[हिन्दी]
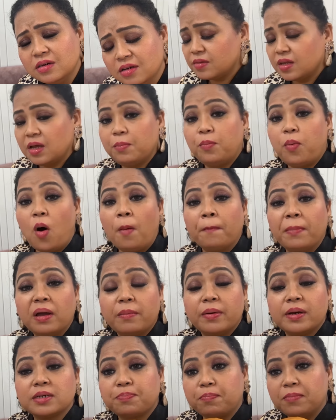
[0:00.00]
ये बॉम्बे
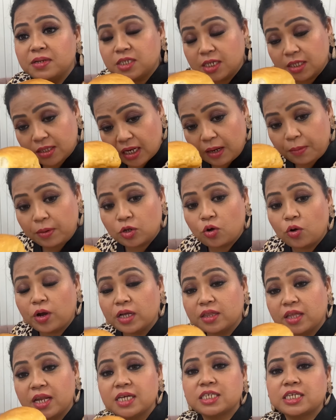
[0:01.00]
में जितने मेरे को
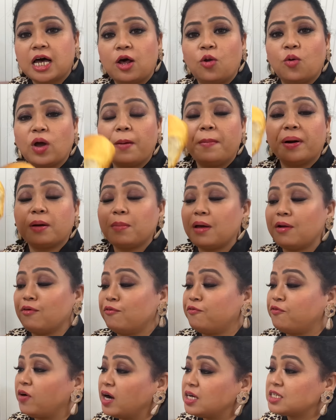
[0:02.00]
कितने साल हो गए बट मैंने
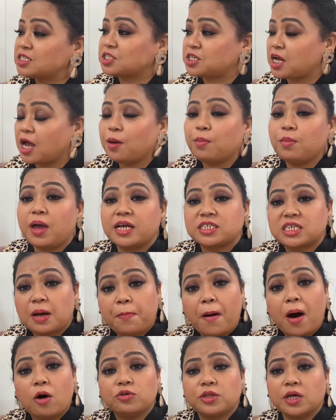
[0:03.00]
फर्स्ट टाइम ऐसा
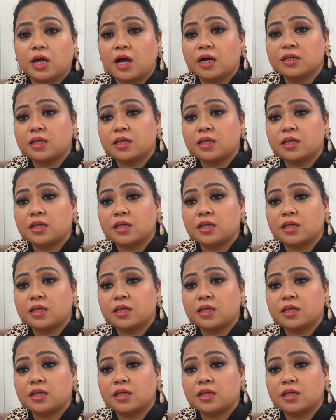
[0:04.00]
पाव देखा